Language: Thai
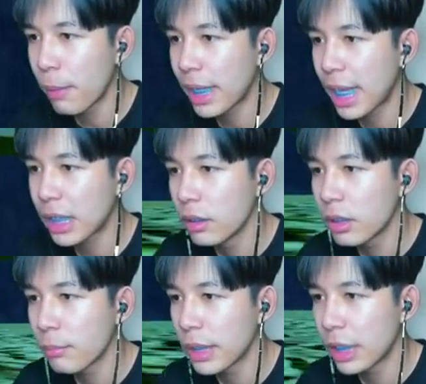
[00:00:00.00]
ไกลจังวะ
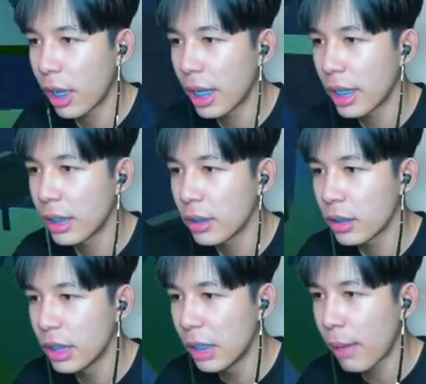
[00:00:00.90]
มานี่หน่อย
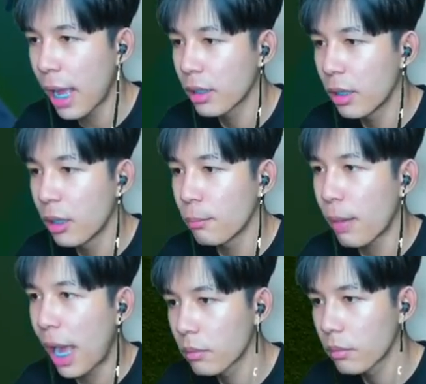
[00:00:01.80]
ดึงมาปะครับ